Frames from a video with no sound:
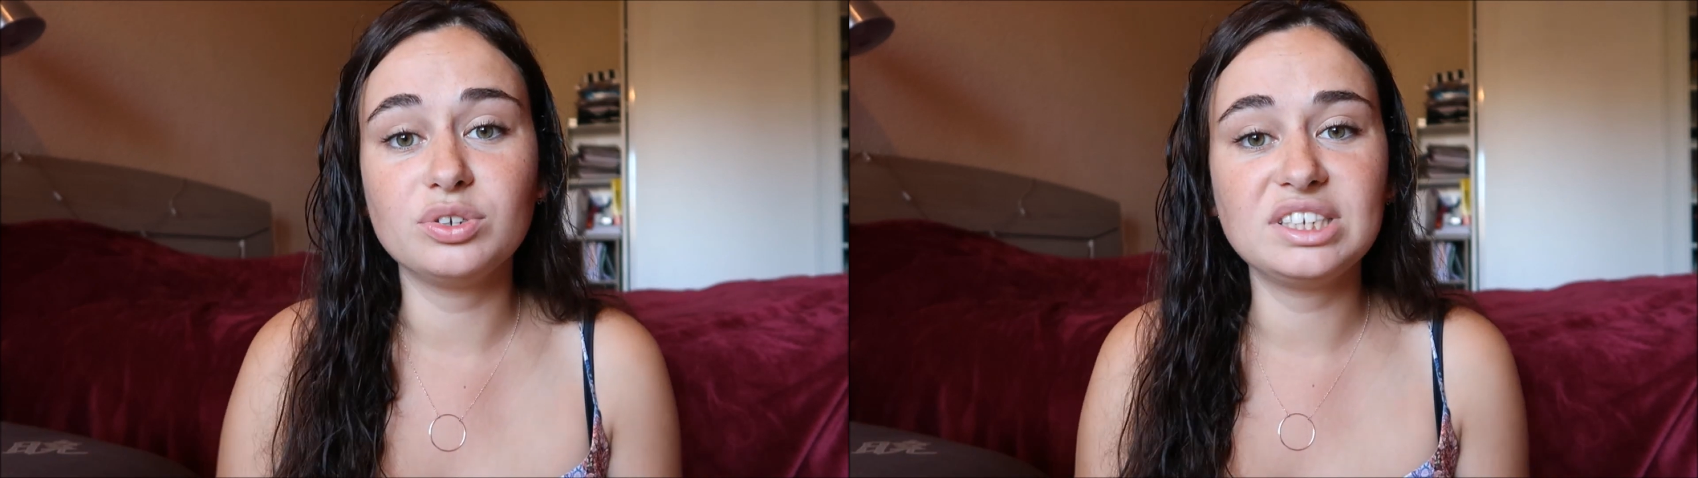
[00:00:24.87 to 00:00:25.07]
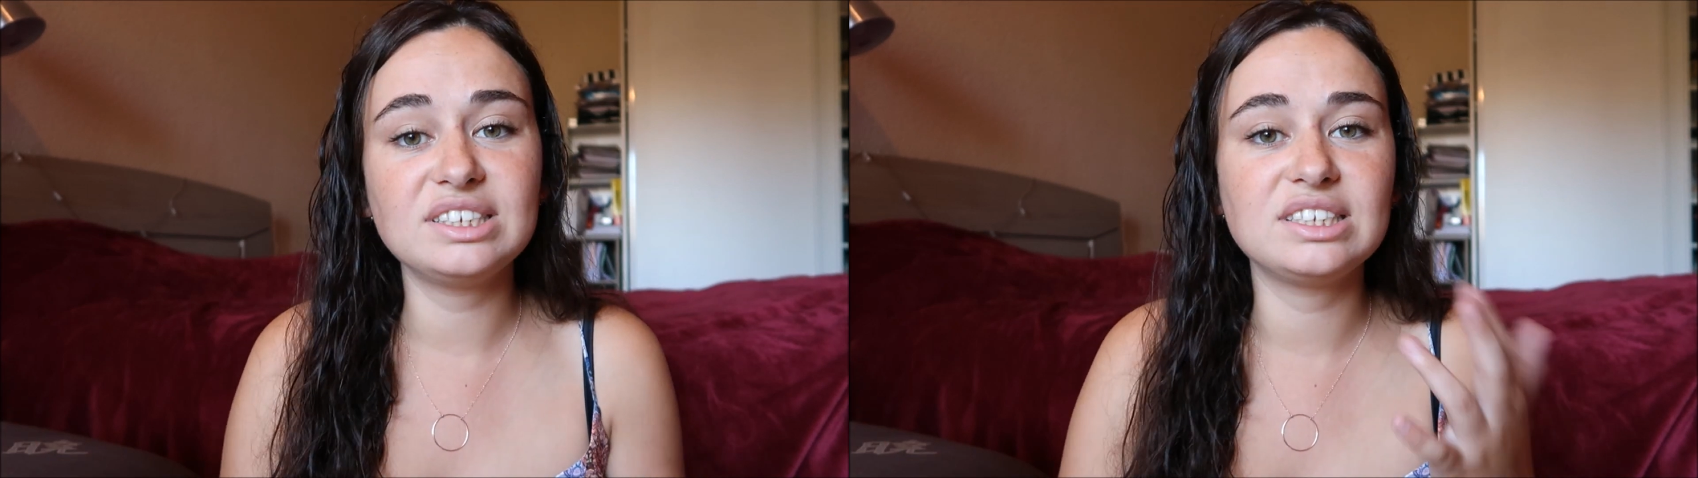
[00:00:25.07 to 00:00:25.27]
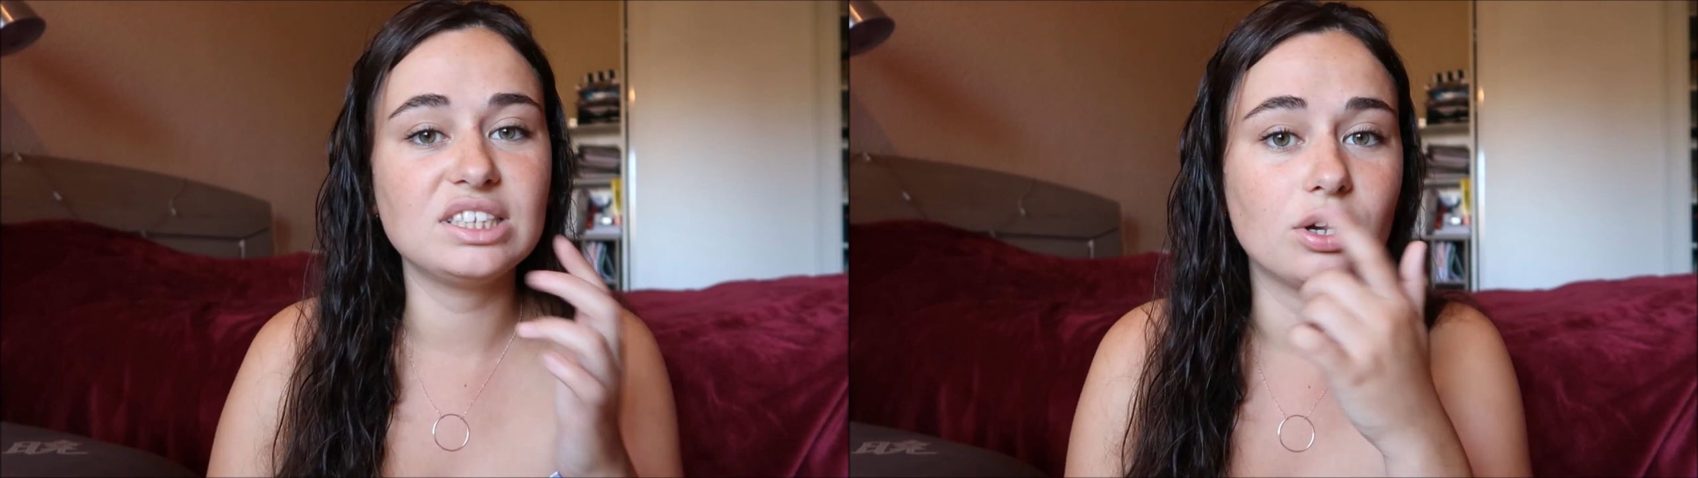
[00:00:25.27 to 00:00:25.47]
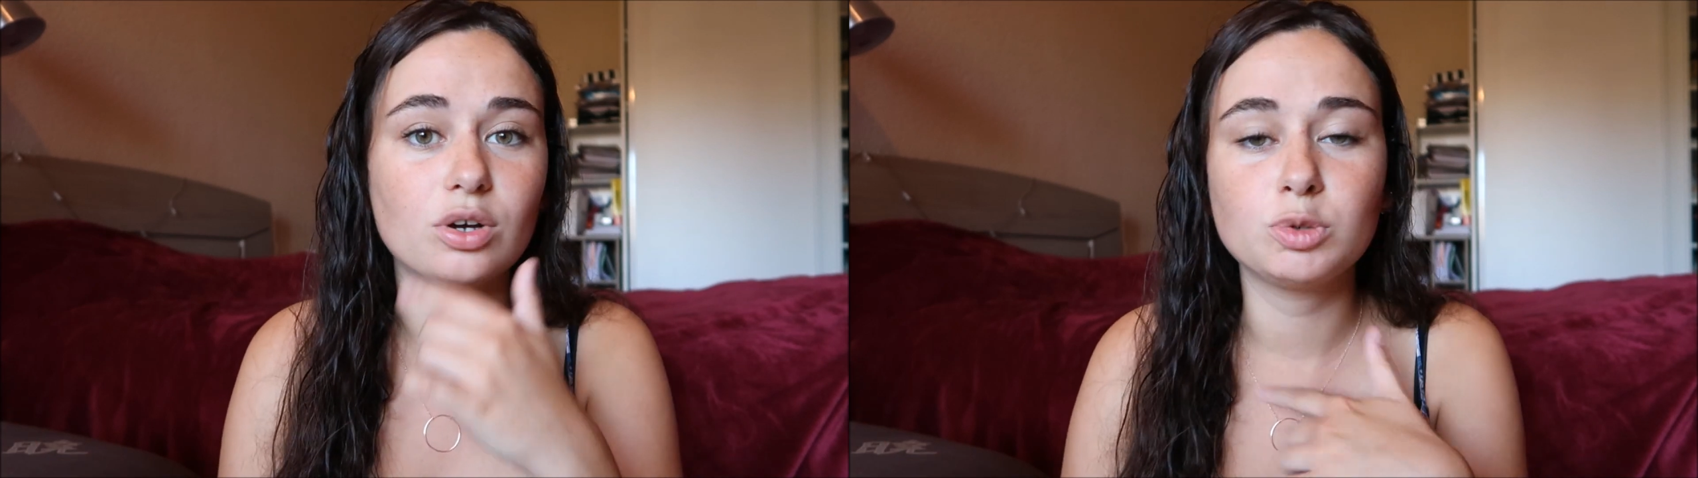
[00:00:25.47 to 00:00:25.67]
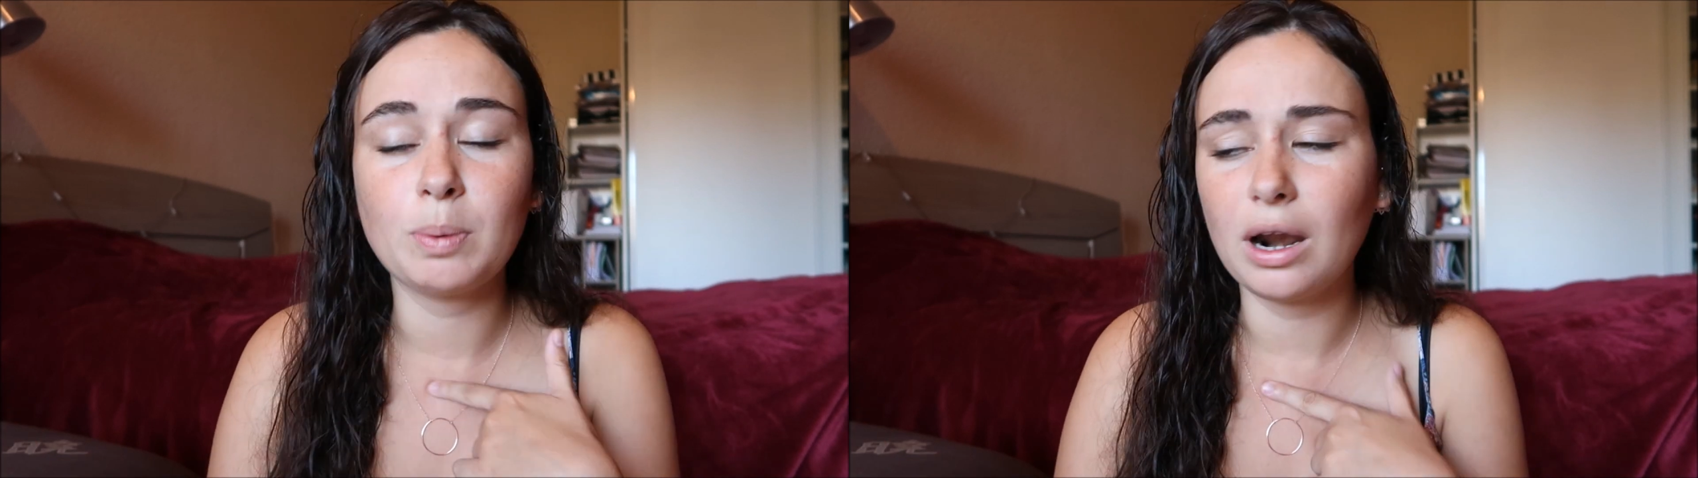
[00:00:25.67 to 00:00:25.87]
aussi si
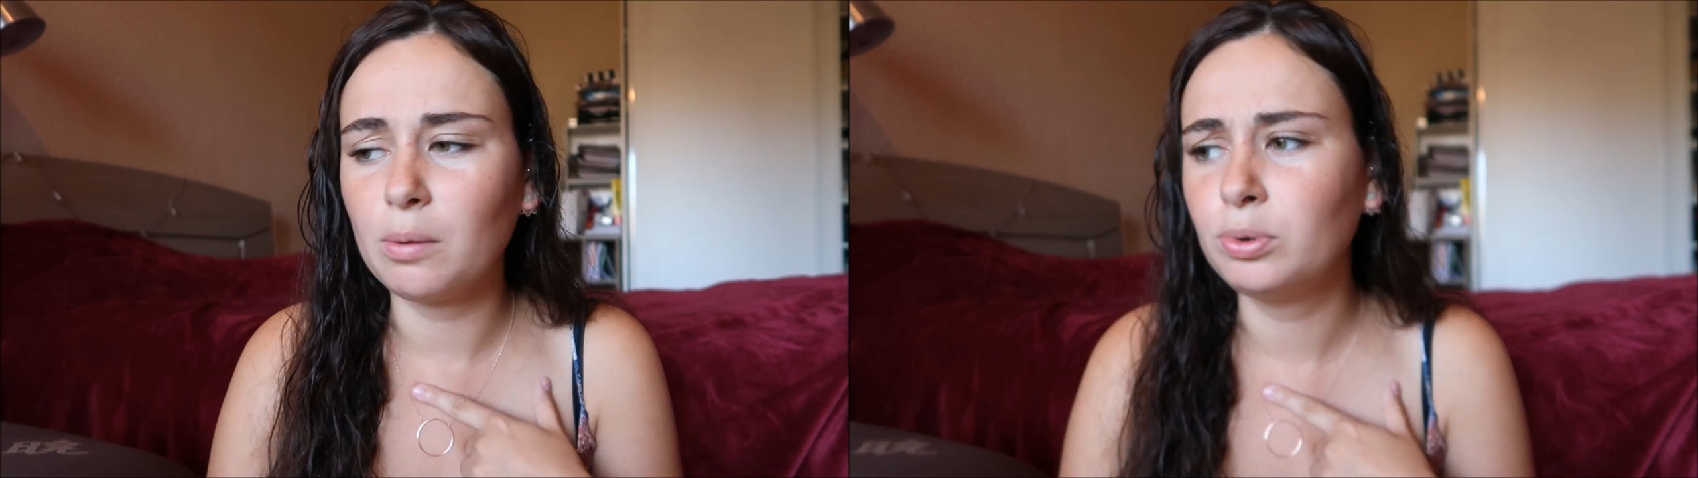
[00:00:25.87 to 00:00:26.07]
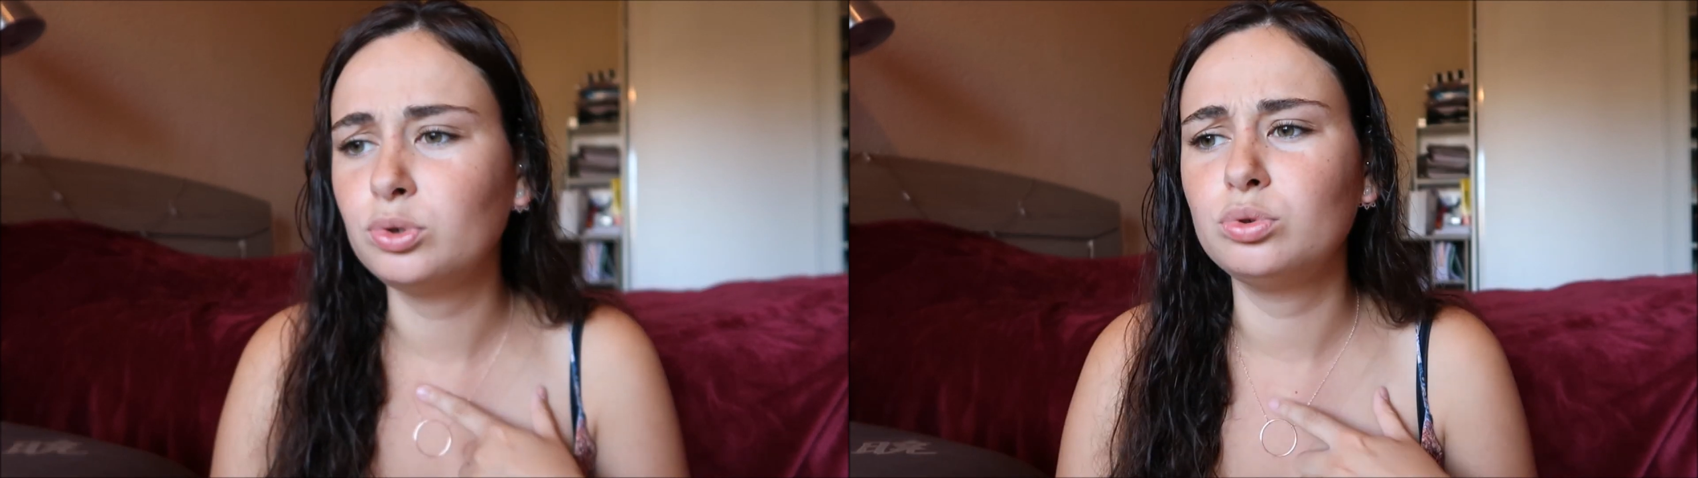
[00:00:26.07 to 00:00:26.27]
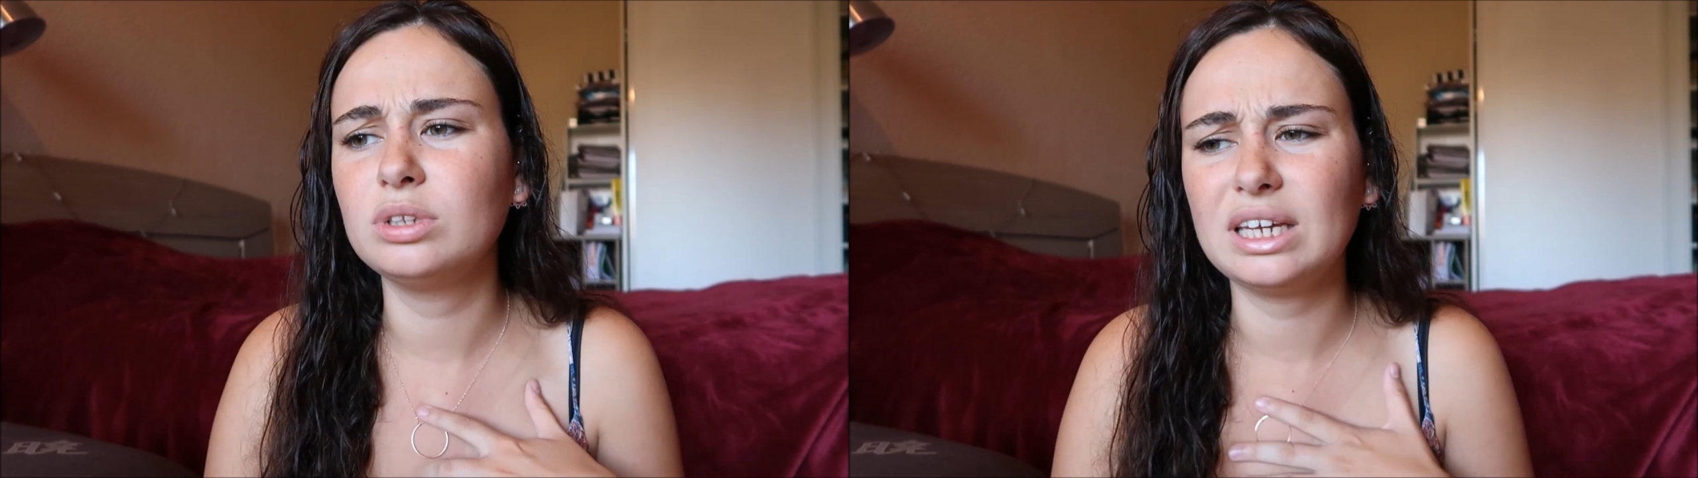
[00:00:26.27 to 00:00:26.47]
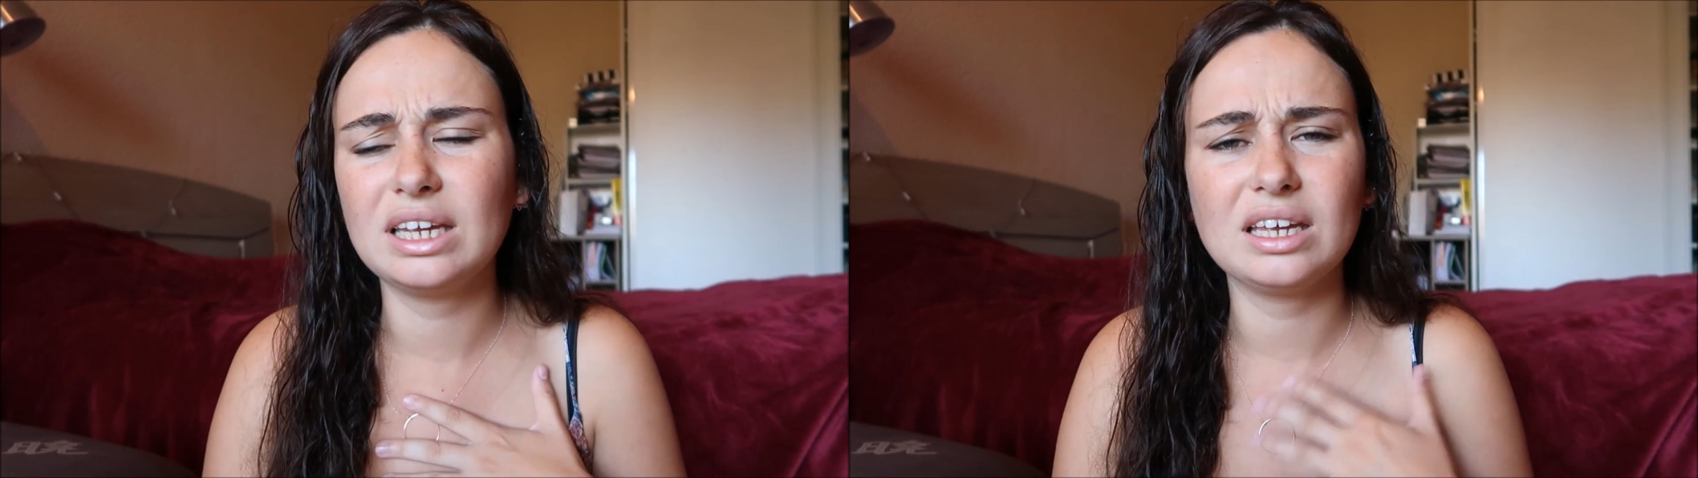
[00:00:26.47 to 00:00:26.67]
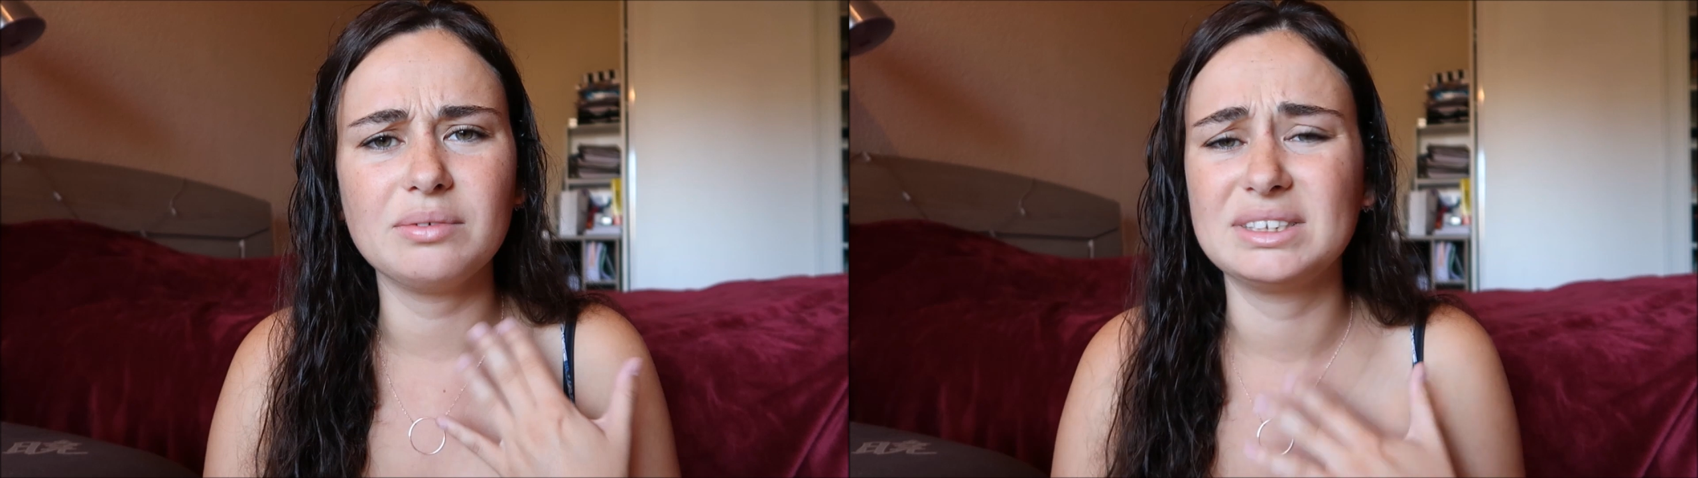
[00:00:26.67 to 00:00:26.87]
je parle un peu du nez